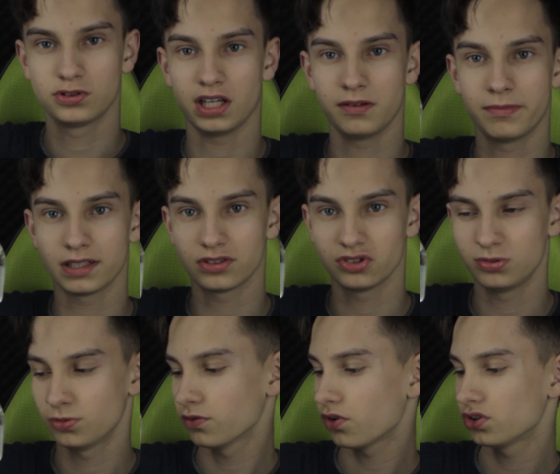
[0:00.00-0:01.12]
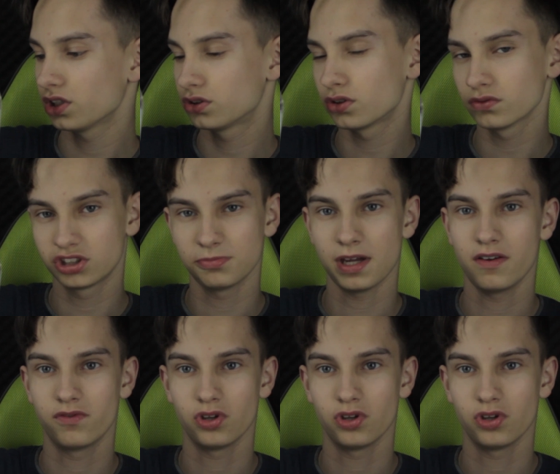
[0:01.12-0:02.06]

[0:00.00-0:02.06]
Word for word: tutaj bardzo zimną wodę, którą trzymałem w